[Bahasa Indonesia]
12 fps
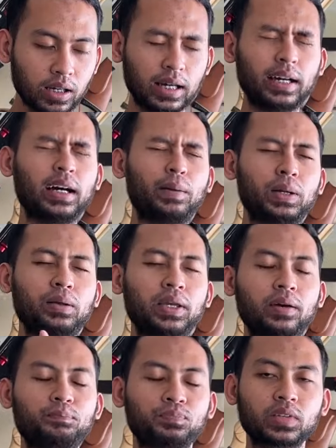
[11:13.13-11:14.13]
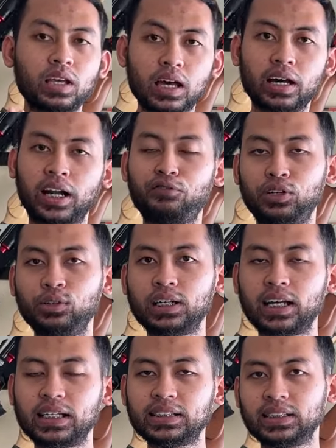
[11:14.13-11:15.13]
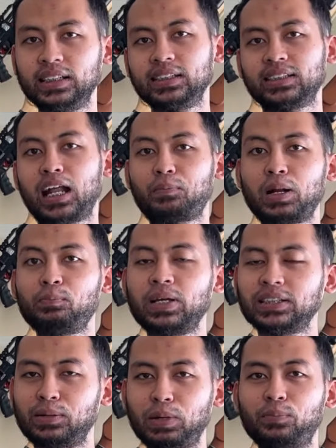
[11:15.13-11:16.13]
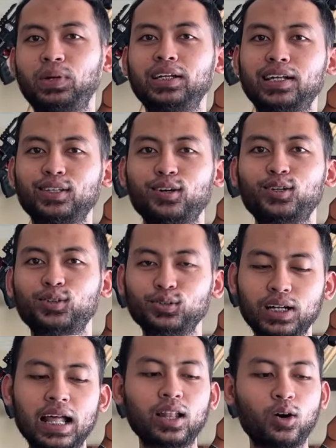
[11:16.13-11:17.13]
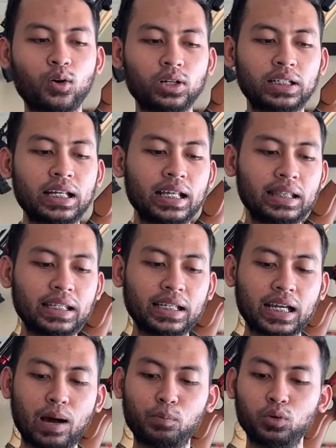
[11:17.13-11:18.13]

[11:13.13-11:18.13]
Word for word: uh, apa namanya review dari si senapan PCP Predator Dural OD38